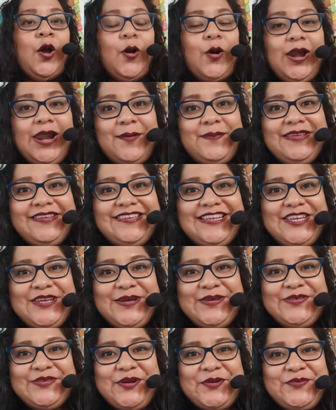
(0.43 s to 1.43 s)
Hola mis
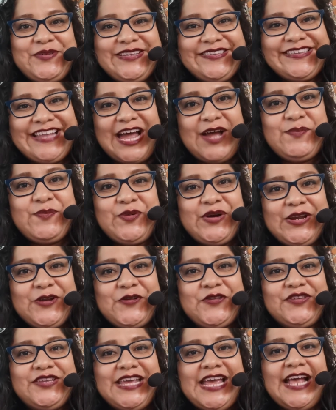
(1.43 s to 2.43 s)
niños, ¿cómo están?
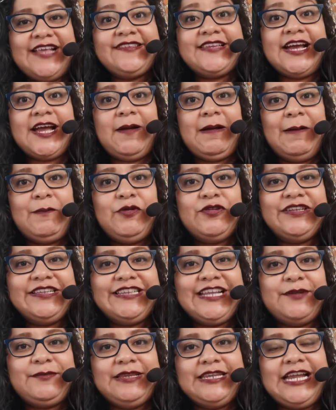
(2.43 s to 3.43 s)
Buenos días. Acabamos de
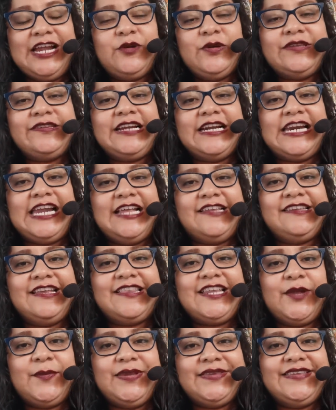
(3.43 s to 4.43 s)
terminar nuestra clase a
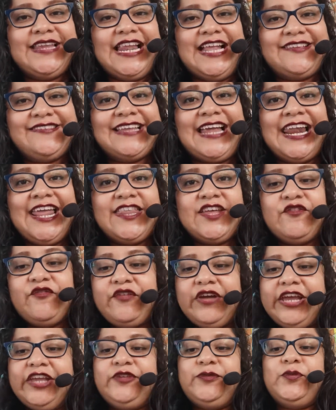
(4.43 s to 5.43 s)
través de la sala de
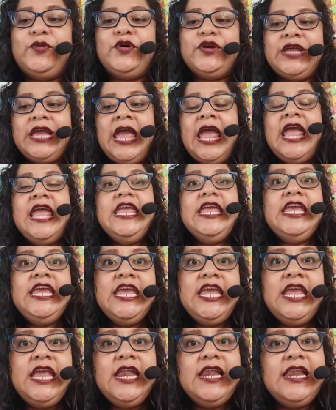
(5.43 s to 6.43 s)
Facebook
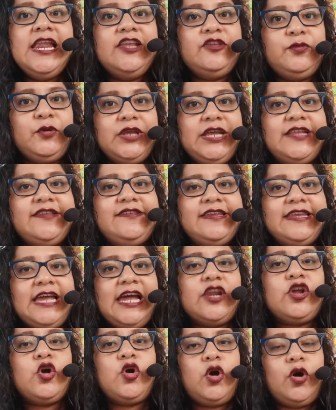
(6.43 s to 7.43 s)
y les voy a
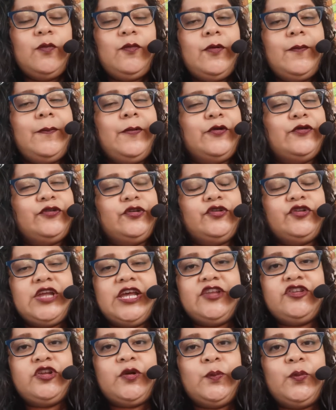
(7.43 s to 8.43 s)
enseñar cómo por si
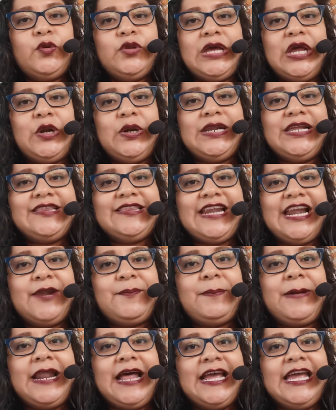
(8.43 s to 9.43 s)
ustedes no pudieron entrar
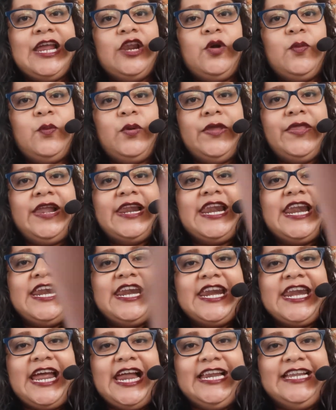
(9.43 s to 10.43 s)
para que lo puedan
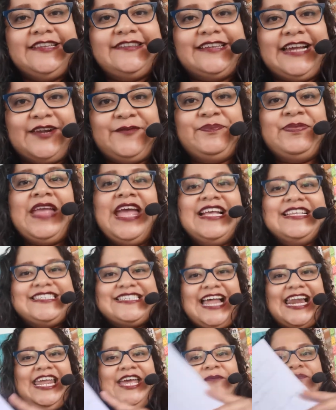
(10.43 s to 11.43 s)
realizar.
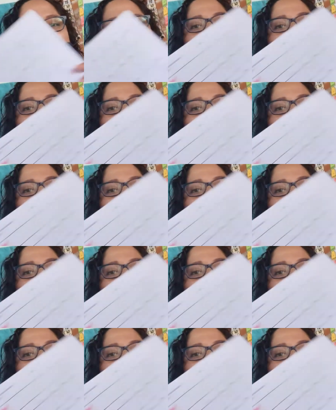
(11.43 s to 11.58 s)
¿Sale?